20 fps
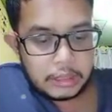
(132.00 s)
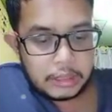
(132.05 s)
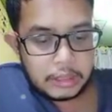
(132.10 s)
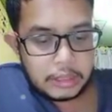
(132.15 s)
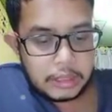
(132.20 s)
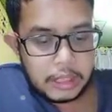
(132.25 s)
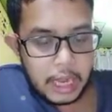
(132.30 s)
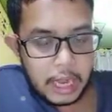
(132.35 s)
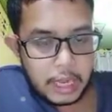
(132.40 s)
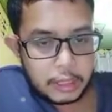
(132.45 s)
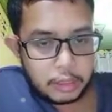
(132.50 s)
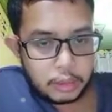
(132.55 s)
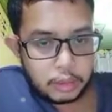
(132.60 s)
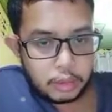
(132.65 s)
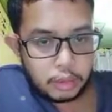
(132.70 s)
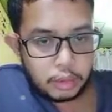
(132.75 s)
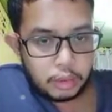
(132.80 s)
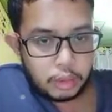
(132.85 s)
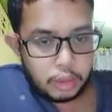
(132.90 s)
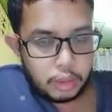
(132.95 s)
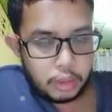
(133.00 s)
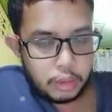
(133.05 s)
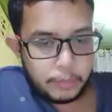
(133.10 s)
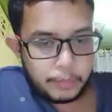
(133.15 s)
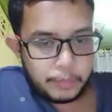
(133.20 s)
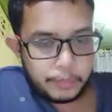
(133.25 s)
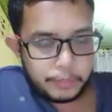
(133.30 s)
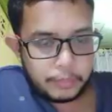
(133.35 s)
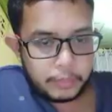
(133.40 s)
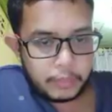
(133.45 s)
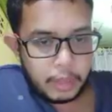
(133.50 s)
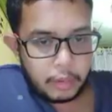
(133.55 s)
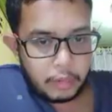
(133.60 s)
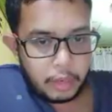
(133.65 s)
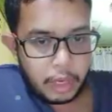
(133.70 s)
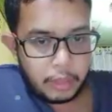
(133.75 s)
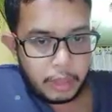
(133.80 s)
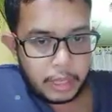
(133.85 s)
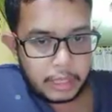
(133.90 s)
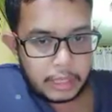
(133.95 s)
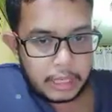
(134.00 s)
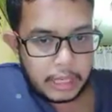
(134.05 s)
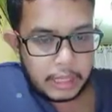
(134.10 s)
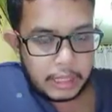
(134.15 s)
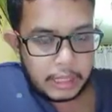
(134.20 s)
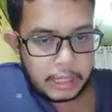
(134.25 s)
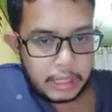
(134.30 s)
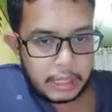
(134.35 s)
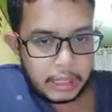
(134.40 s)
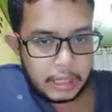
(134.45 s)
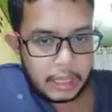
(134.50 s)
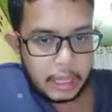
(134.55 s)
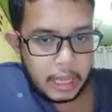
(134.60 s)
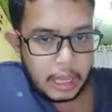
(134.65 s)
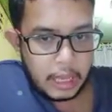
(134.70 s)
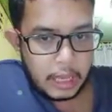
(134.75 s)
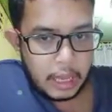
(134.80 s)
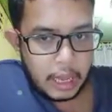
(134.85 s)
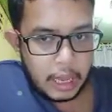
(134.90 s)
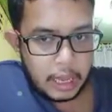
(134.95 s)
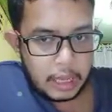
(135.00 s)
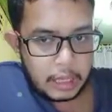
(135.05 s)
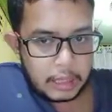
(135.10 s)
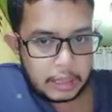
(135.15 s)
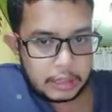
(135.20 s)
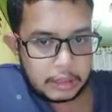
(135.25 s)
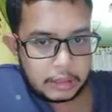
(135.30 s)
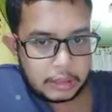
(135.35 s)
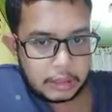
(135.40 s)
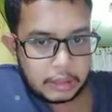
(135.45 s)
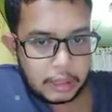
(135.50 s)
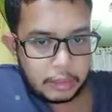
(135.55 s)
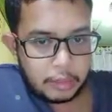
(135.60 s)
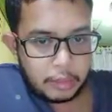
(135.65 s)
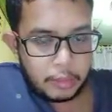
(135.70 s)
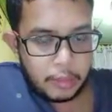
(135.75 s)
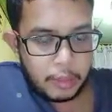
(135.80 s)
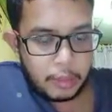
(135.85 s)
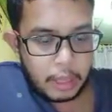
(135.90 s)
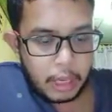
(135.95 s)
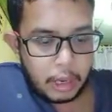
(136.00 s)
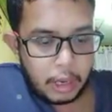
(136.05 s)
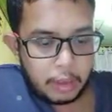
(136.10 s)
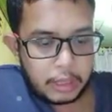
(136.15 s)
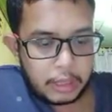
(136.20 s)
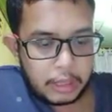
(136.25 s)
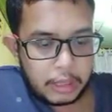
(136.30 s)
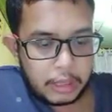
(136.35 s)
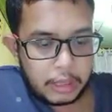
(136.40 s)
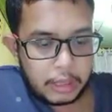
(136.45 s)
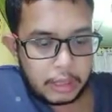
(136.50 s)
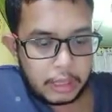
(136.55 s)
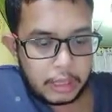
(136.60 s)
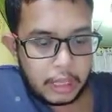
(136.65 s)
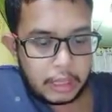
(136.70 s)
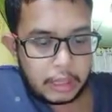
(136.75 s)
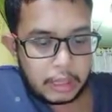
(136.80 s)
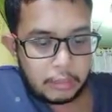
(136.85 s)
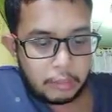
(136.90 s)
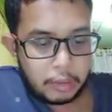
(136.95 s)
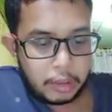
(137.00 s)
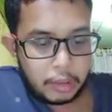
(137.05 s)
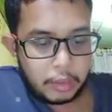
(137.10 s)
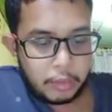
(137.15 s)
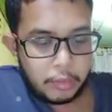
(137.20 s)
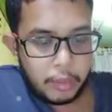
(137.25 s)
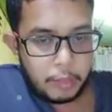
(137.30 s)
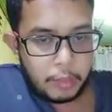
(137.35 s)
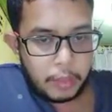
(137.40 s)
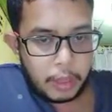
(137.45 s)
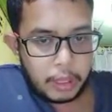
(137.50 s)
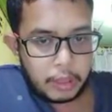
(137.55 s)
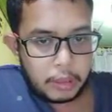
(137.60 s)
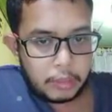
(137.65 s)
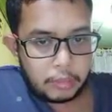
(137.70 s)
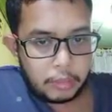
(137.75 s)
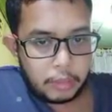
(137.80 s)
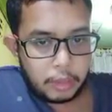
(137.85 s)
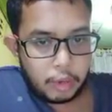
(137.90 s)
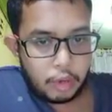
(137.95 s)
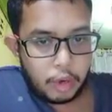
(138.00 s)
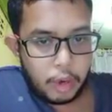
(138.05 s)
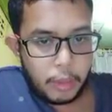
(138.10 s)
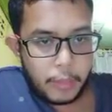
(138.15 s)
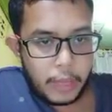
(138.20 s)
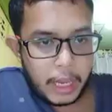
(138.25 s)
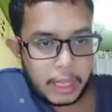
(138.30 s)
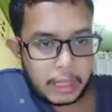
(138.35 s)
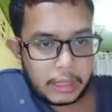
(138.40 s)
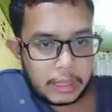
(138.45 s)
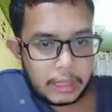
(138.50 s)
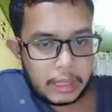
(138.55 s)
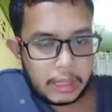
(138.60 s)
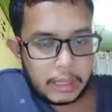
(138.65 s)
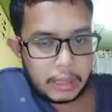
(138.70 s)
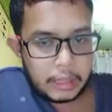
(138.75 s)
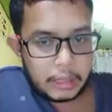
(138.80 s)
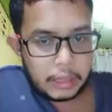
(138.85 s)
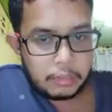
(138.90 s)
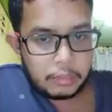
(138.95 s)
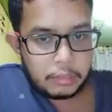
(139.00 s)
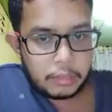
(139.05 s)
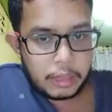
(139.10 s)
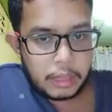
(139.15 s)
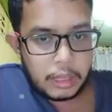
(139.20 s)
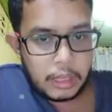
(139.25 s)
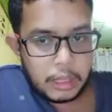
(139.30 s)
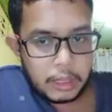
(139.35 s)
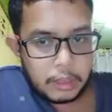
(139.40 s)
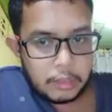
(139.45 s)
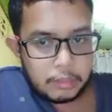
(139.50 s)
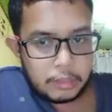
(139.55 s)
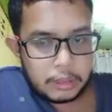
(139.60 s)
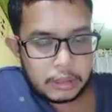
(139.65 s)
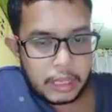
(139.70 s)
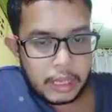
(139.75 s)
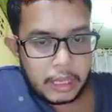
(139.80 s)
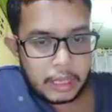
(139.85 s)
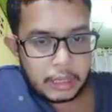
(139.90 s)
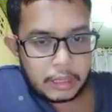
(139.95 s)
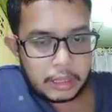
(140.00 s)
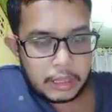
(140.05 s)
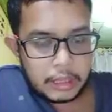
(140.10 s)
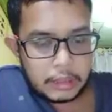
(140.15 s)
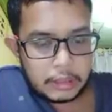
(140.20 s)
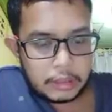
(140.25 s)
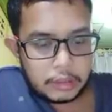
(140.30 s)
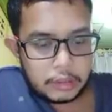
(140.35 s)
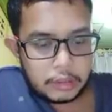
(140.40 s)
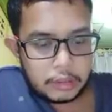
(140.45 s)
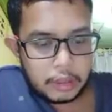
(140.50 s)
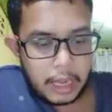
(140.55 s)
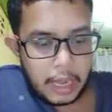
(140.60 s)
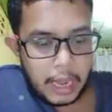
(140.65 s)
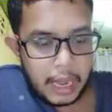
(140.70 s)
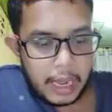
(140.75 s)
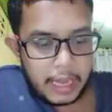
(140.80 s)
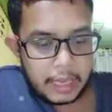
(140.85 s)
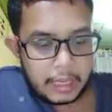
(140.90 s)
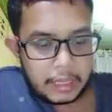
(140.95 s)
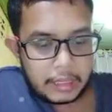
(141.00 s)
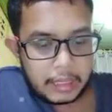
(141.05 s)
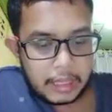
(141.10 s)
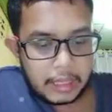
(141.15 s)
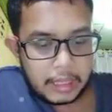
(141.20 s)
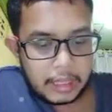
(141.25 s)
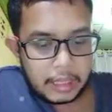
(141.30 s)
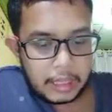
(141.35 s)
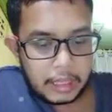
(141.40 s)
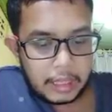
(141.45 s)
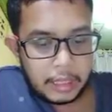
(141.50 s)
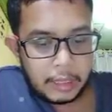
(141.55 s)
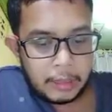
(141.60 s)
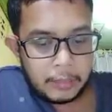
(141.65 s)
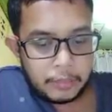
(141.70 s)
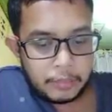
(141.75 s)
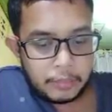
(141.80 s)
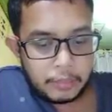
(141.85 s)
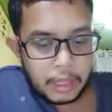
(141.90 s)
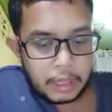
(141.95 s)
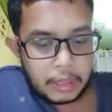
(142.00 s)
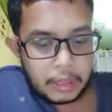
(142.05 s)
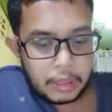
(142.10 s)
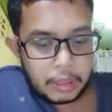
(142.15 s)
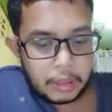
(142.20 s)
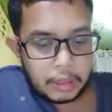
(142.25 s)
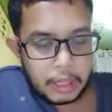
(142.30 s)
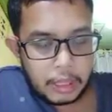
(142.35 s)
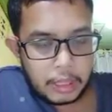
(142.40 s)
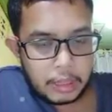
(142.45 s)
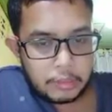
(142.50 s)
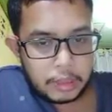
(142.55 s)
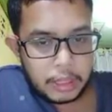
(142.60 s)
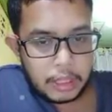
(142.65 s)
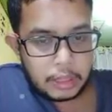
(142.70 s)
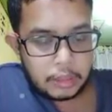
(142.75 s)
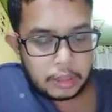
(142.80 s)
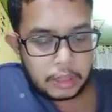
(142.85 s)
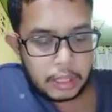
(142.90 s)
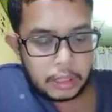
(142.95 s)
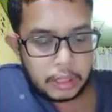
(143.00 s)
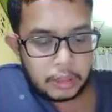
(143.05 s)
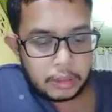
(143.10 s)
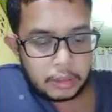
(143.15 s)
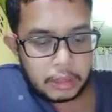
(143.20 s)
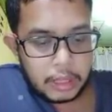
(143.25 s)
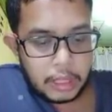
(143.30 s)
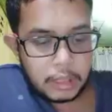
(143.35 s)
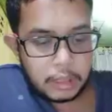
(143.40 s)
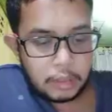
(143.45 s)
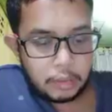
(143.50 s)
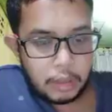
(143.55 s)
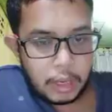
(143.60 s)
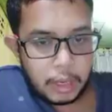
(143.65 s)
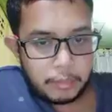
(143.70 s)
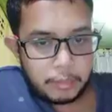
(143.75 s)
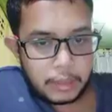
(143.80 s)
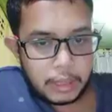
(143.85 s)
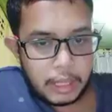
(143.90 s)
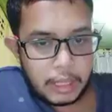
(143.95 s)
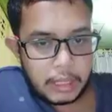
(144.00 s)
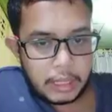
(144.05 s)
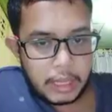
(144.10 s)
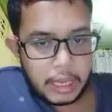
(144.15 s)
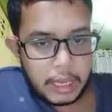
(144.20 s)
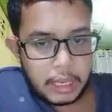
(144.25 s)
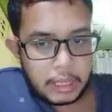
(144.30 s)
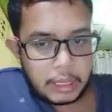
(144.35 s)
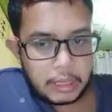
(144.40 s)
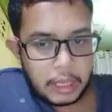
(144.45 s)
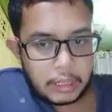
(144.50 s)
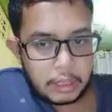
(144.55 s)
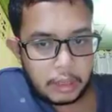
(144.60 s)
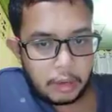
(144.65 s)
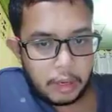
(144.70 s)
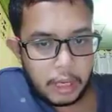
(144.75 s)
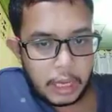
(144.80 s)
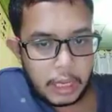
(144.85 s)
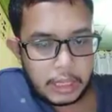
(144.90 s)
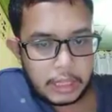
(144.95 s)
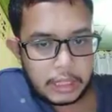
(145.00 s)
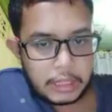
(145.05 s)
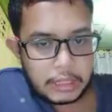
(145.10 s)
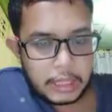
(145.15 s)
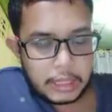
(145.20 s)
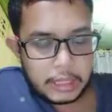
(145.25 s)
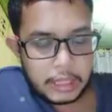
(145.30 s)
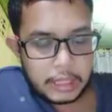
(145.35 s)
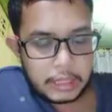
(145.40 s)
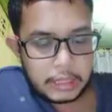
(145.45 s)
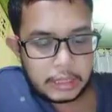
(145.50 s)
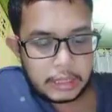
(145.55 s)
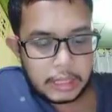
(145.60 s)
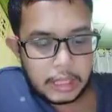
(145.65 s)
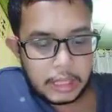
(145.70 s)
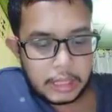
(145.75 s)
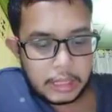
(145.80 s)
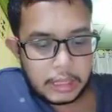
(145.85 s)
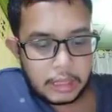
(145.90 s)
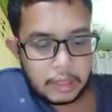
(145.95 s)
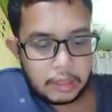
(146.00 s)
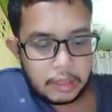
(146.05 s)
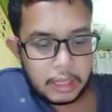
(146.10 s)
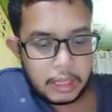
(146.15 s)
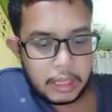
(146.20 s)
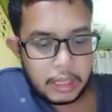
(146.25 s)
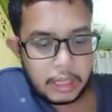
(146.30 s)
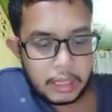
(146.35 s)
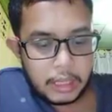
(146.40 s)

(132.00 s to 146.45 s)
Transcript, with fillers: jatuh. Uap air tadi akan yang membawakan awan tadi ini akan menguapkan, menguap lagi akan mencairkan air tadi akan menjatuhkan dan uap tadi air, atau air dicairkan tadi oleh